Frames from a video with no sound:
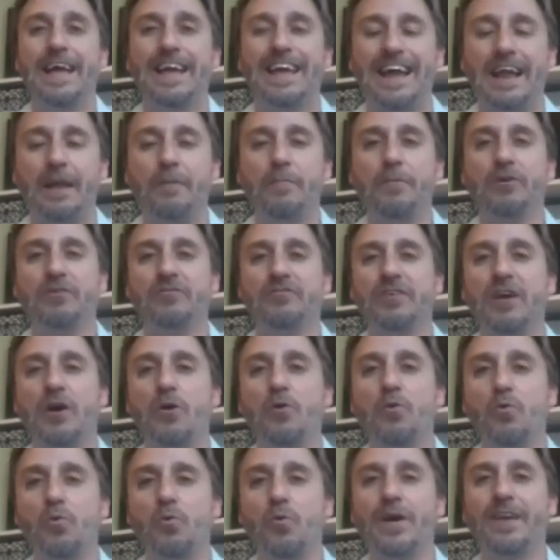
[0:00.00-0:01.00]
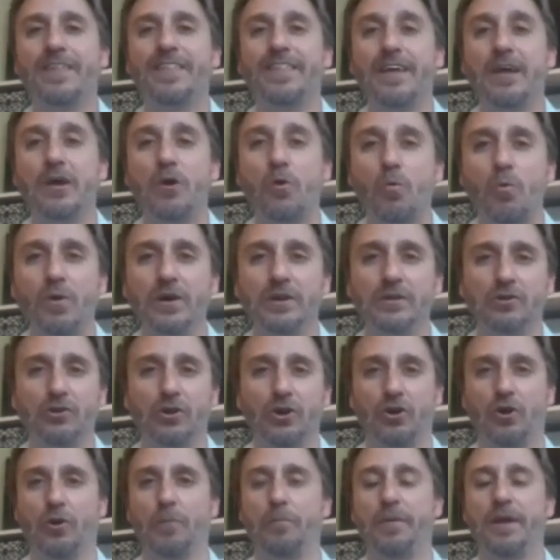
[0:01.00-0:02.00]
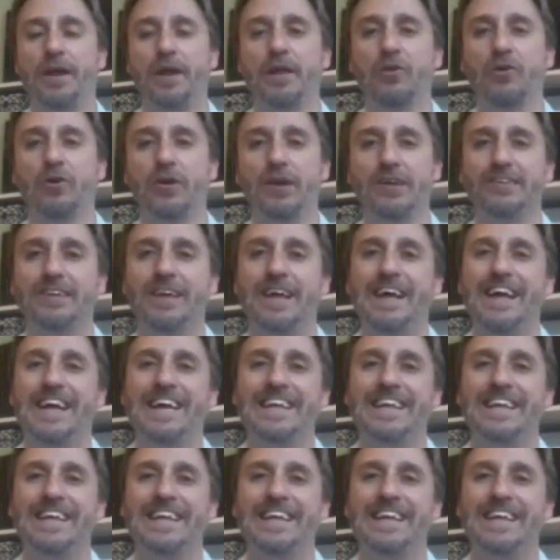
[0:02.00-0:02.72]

que al menos sea un lugar de encuentro de los operadores